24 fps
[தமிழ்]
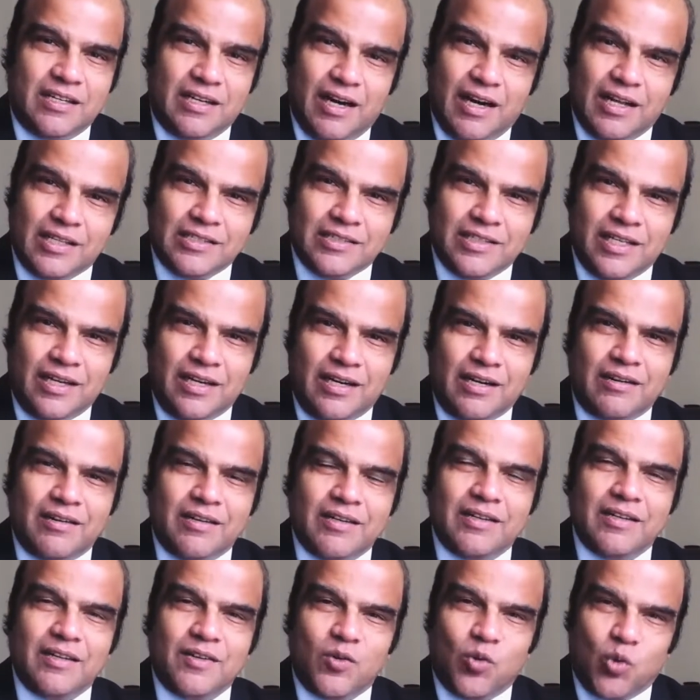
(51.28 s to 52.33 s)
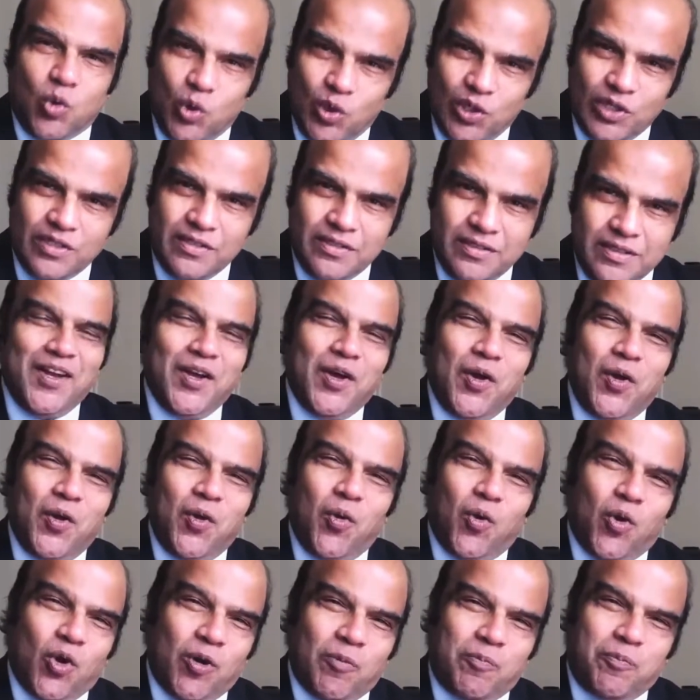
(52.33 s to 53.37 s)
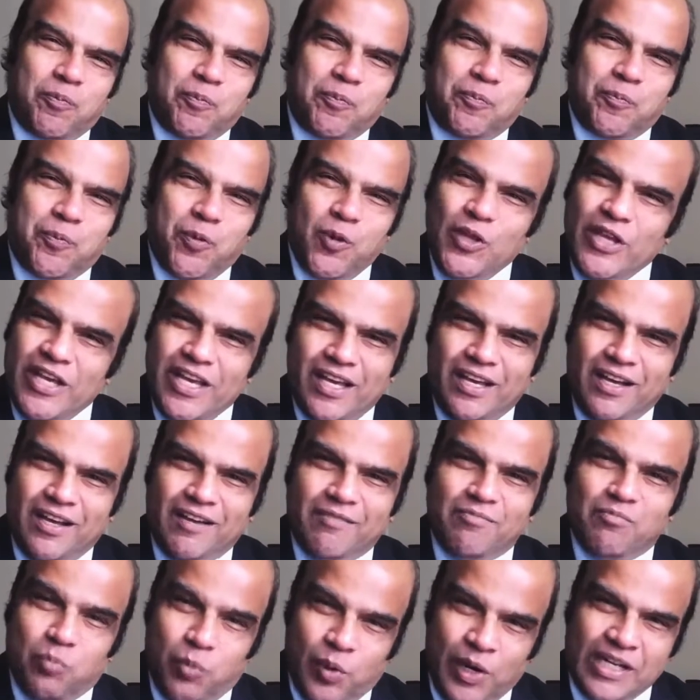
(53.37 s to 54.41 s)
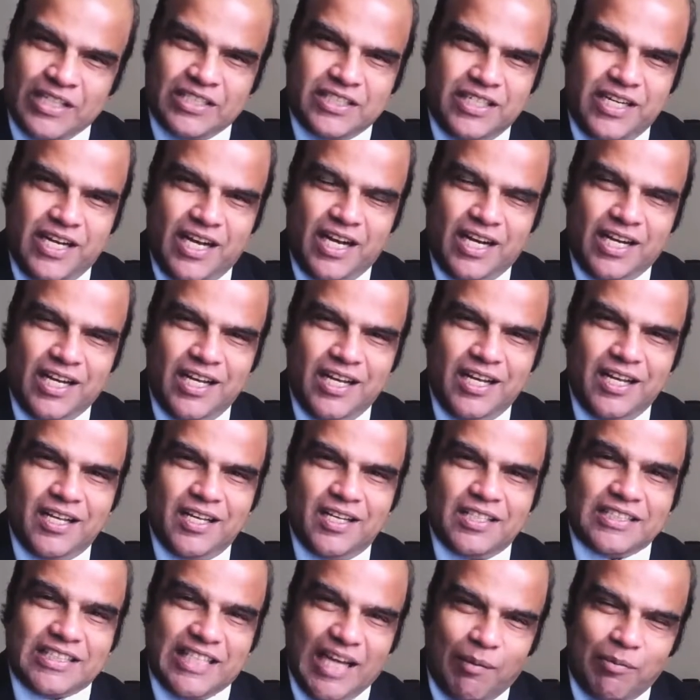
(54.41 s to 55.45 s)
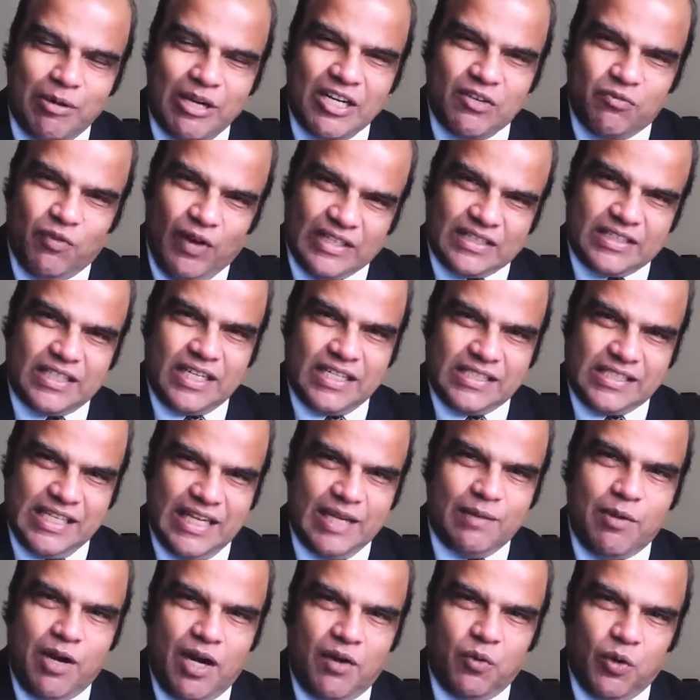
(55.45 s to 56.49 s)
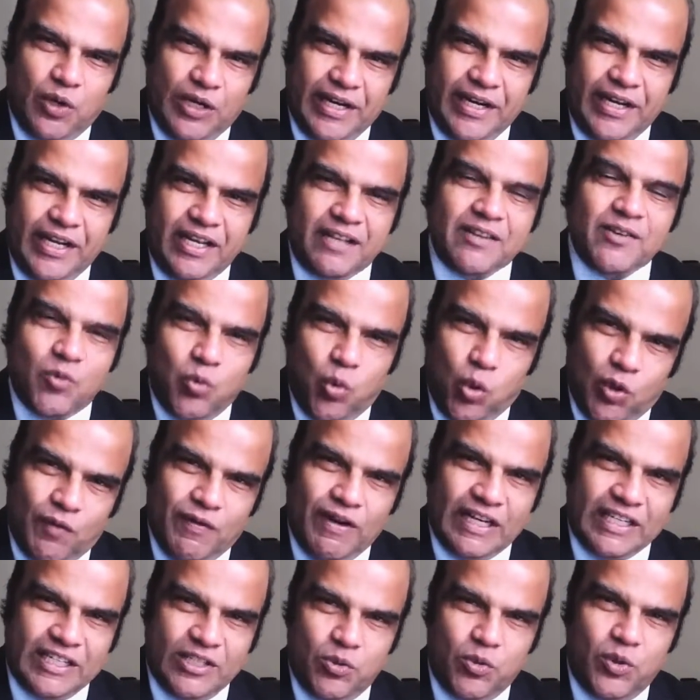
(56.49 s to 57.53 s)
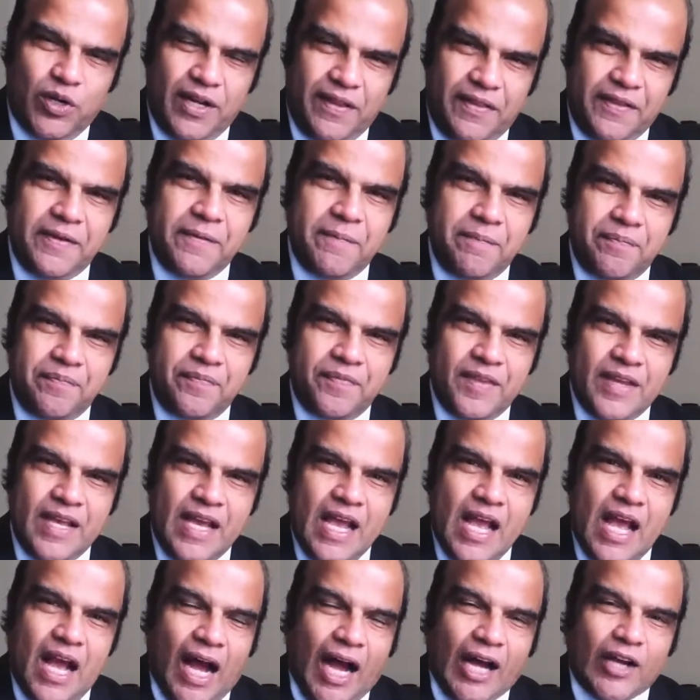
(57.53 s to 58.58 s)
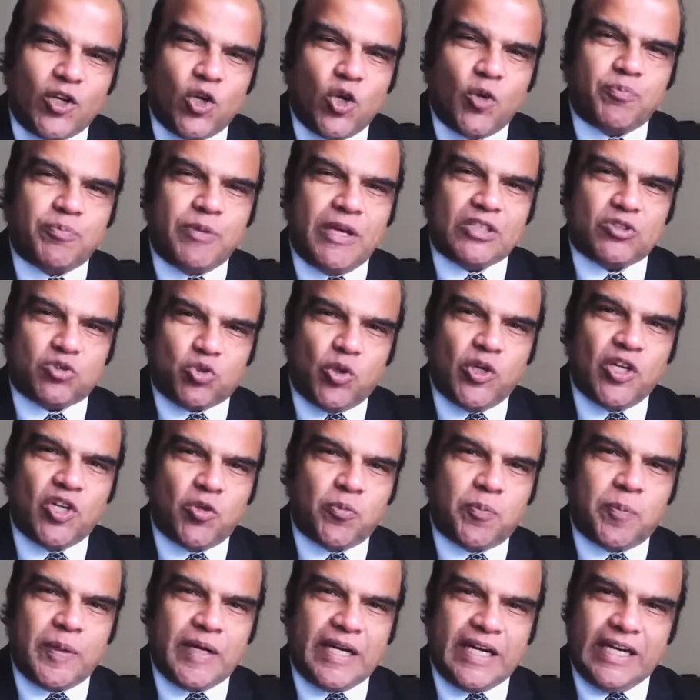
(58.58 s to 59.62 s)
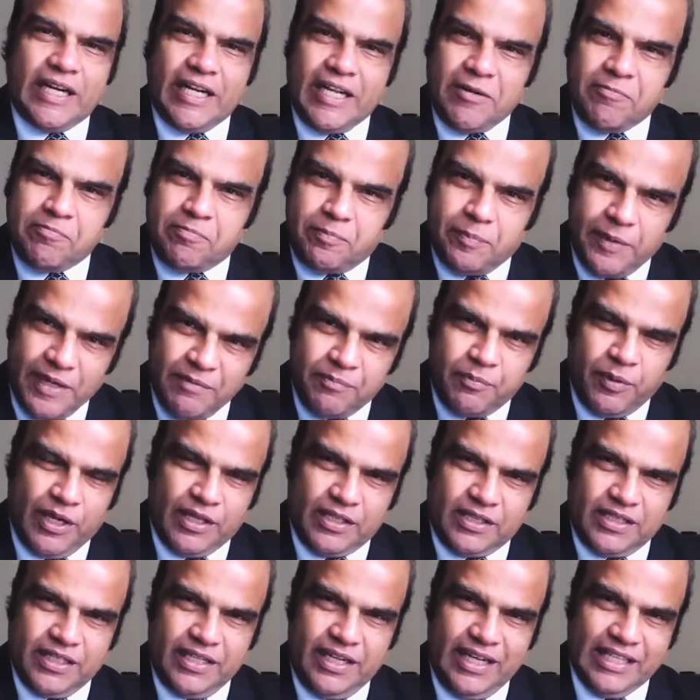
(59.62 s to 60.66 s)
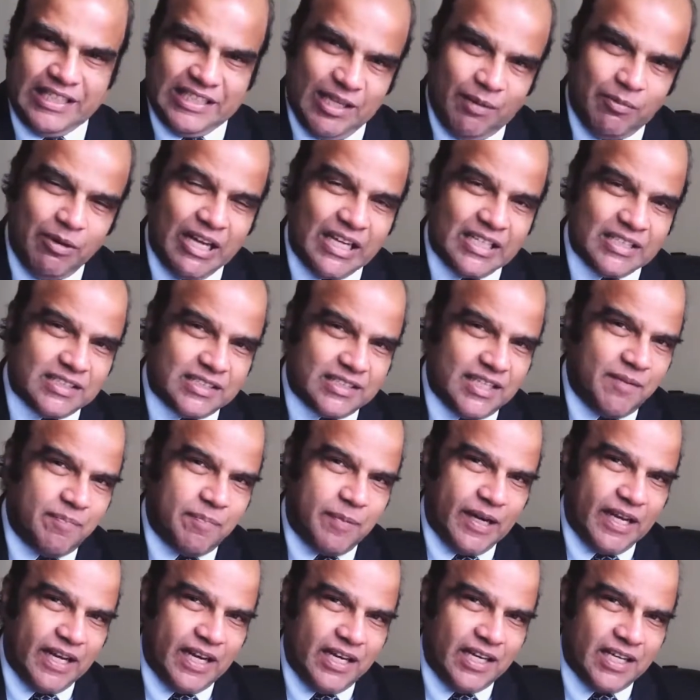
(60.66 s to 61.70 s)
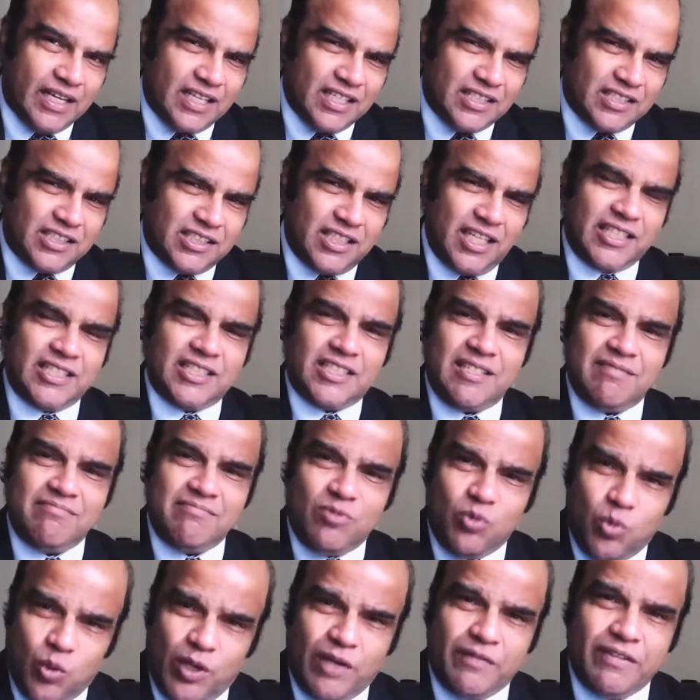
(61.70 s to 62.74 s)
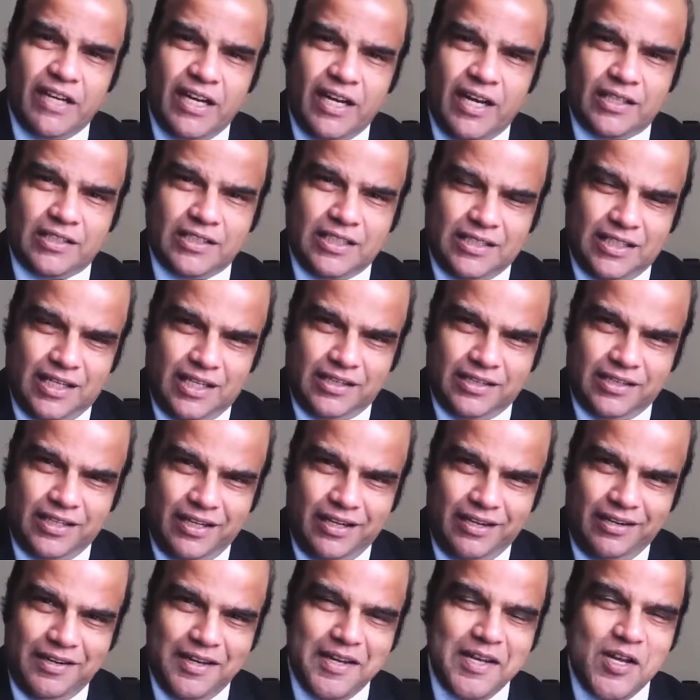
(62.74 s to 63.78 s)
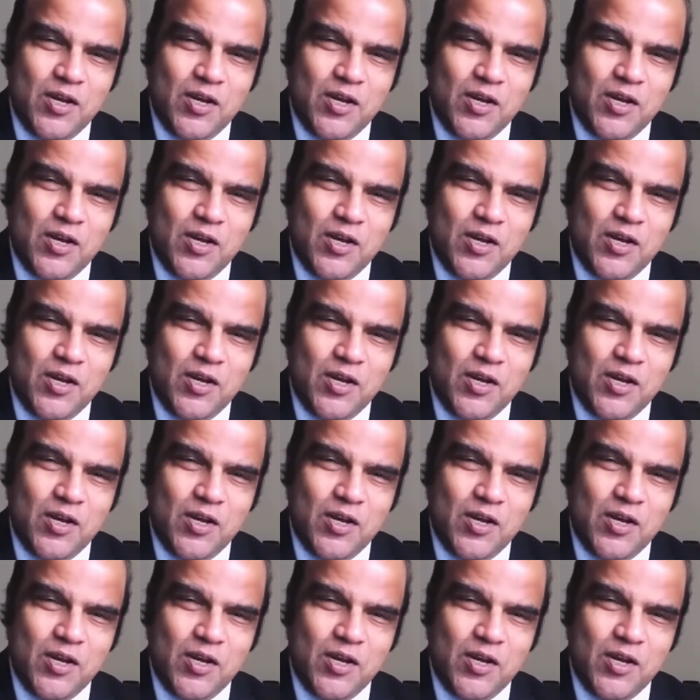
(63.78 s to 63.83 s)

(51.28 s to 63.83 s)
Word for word: இளைஞர் குழு ஒரு புதிய முயற்சியாக தமிழ் வர்த்தக சினிமா ஒன்றை உருவாக்கியுள்ளது ஐரோப்பிய தொழில்நுட்பங்களின் பின்பலத்திலே தமிழக திரைப்படங்களுக்கு சற்றும் குறைவில்லாத தரத்தில்